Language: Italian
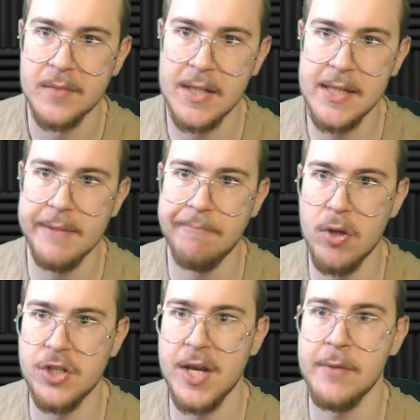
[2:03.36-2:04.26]
e
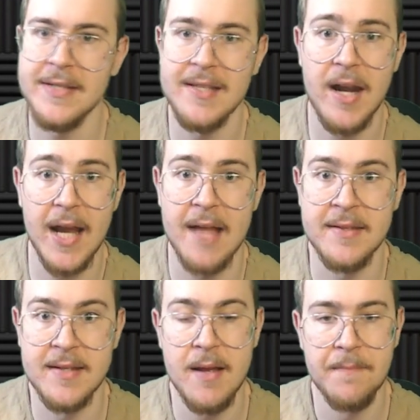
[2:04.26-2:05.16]
poi c'è questa
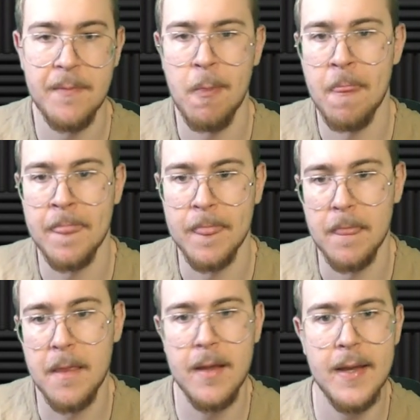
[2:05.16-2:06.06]
ragazza
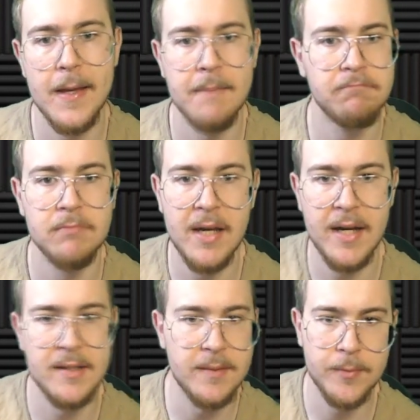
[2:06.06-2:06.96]
che
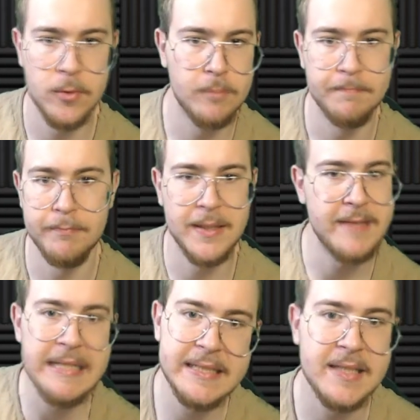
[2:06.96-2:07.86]
era tipo
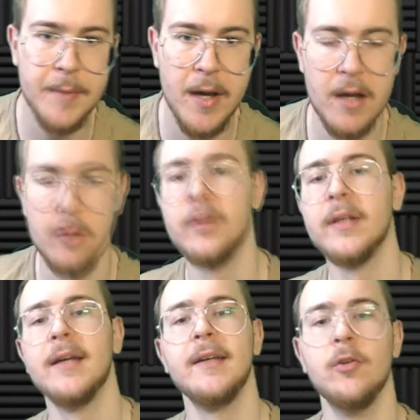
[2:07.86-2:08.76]
bravissima
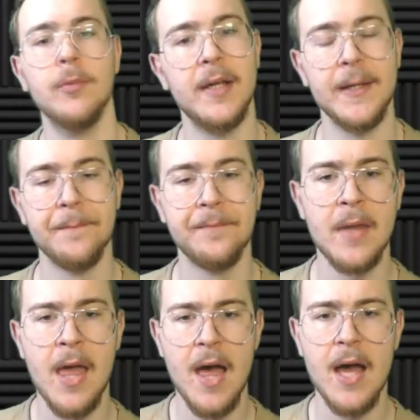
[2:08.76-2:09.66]
con i numeri.
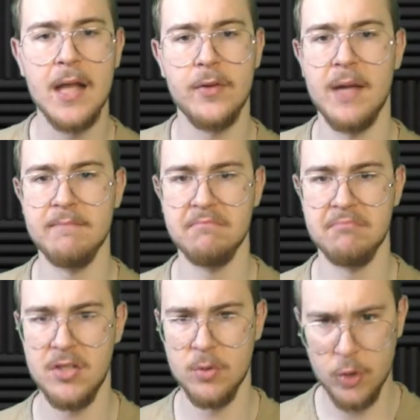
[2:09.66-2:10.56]

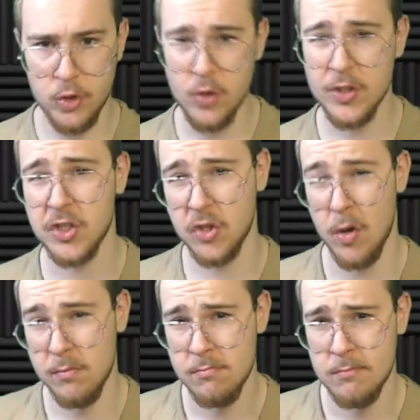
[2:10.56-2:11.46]
Allora, io non
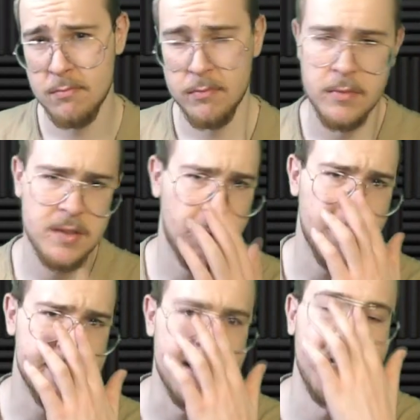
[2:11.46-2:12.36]
so se
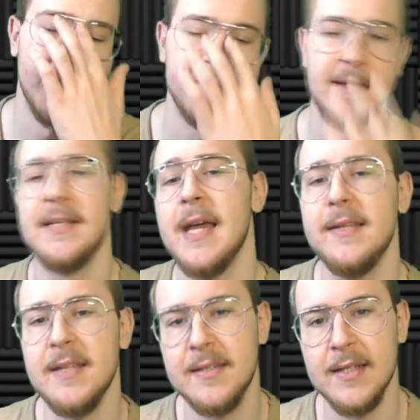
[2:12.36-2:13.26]
questa ragazza sia
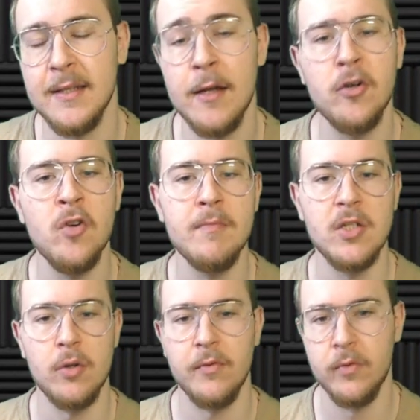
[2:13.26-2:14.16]
esistita, non mi
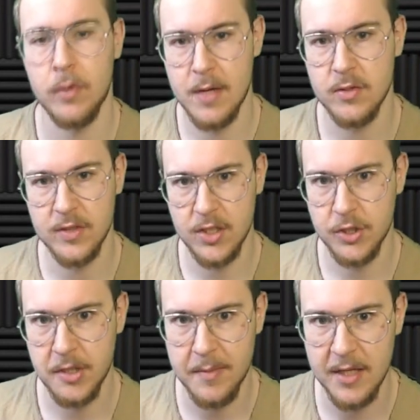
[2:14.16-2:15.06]
sono informato
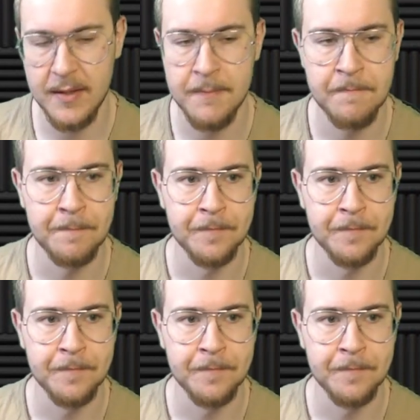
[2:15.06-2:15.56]
sinceramente.